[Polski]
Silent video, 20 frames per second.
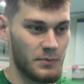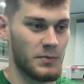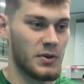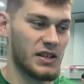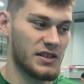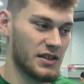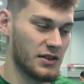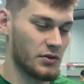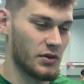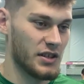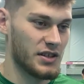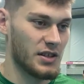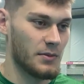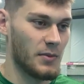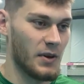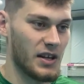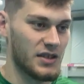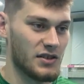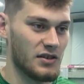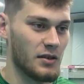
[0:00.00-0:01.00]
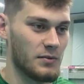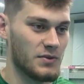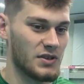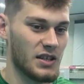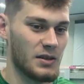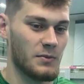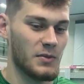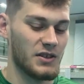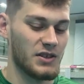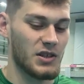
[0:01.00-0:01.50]
prezentuje się bardzo
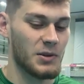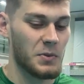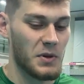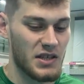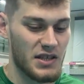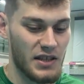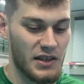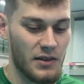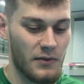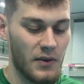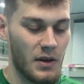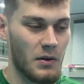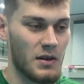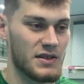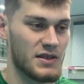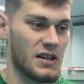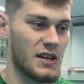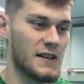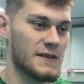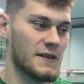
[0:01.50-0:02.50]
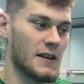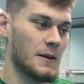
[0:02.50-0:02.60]
dobrze i będzie się prezentowała coraz